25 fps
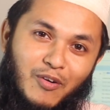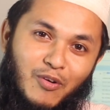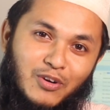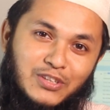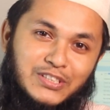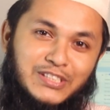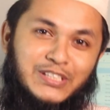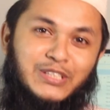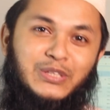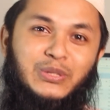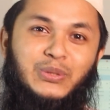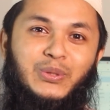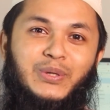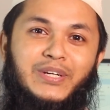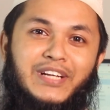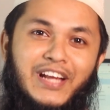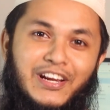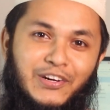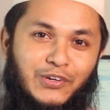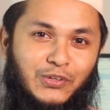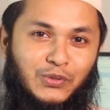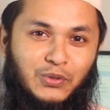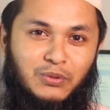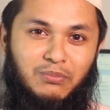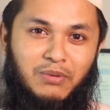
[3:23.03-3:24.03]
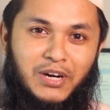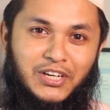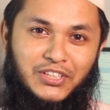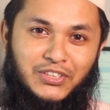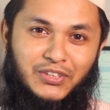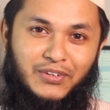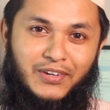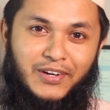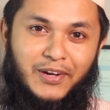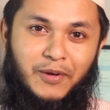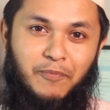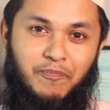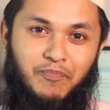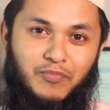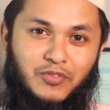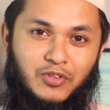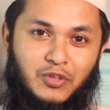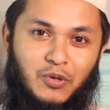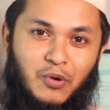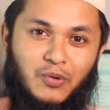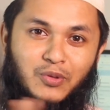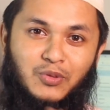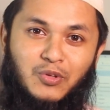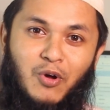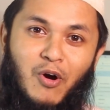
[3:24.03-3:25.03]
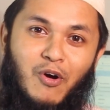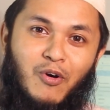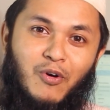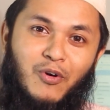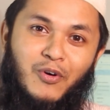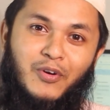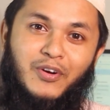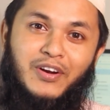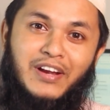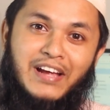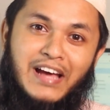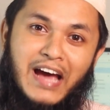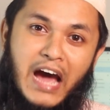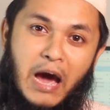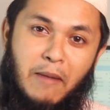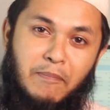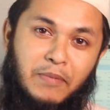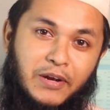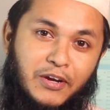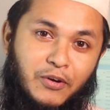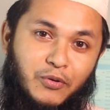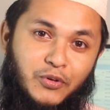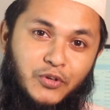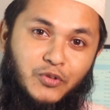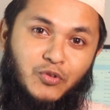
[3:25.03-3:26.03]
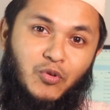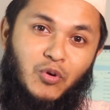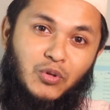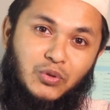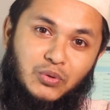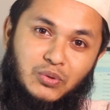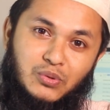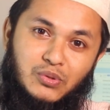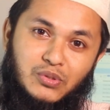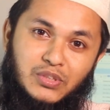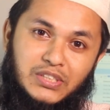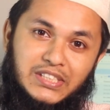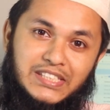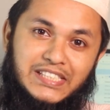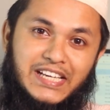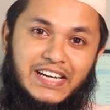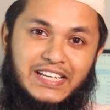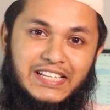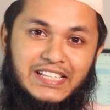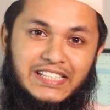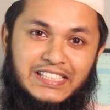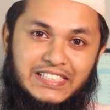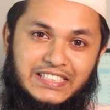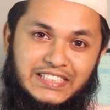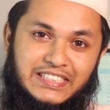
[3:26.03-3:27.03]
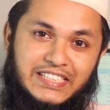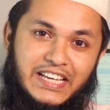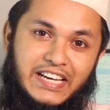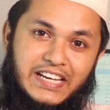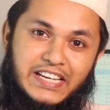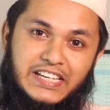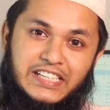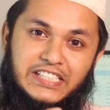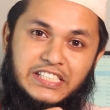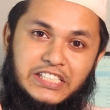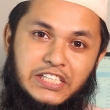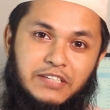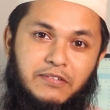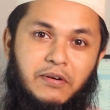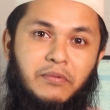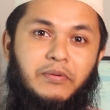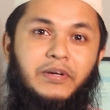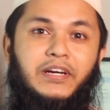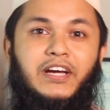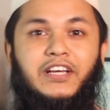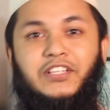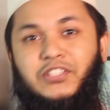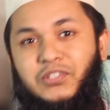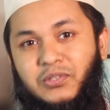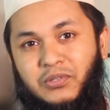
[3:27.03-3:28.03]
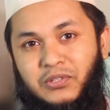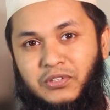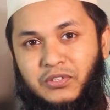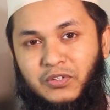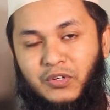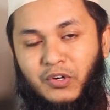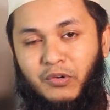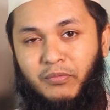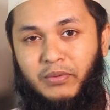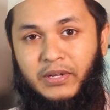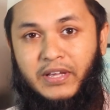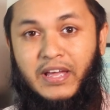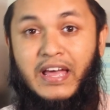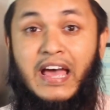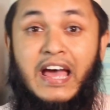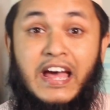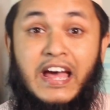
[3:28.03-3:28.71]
অস্তিত্বই নাই নতুন ভাষণে তো তখন আপনাকে ওই নতুন সেটিংস দেখে সেভাবে কাজ করতে হবে